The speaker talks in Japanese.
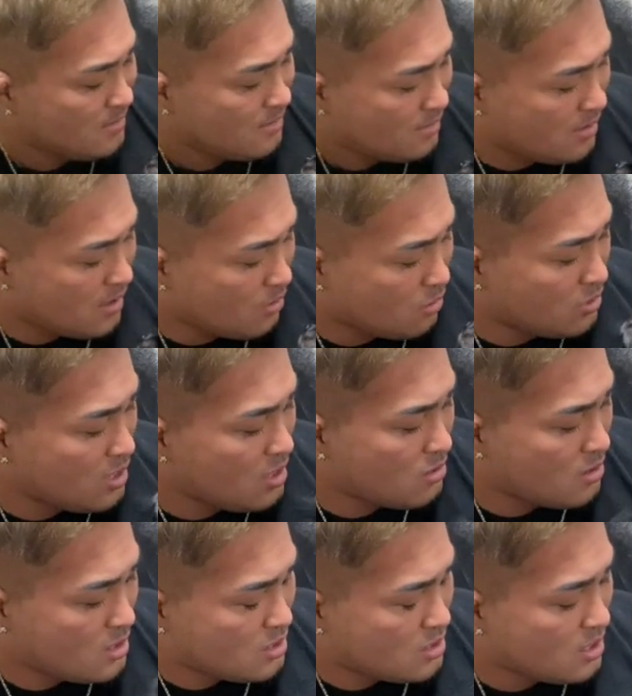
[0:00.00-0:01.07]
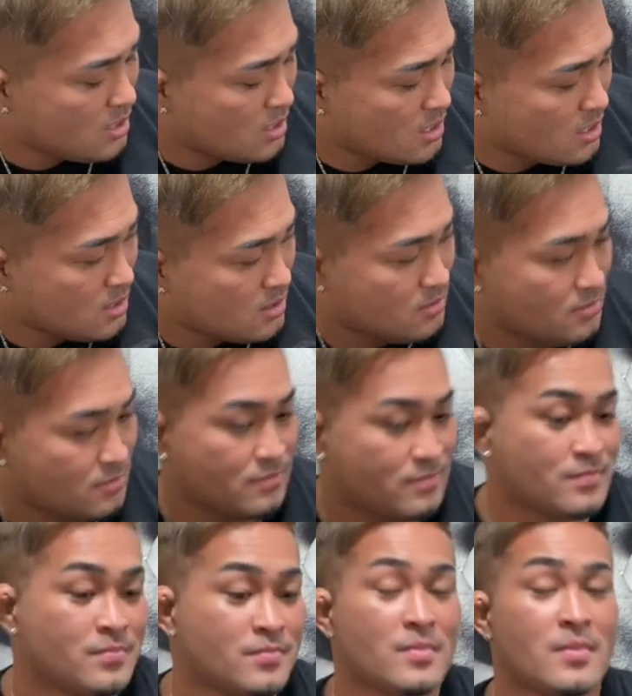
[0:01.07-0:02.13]
成功でいいよな、じにな。
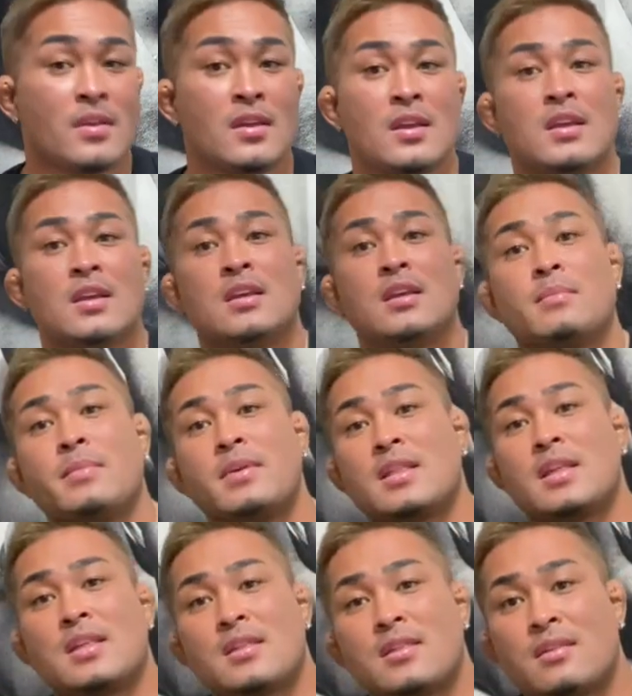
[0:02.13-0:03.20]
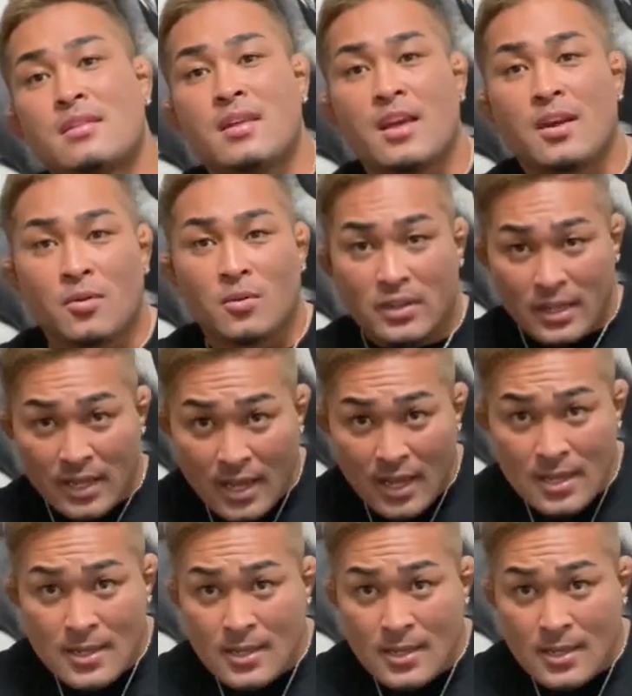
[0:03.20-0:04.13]
イメチェン成功だね。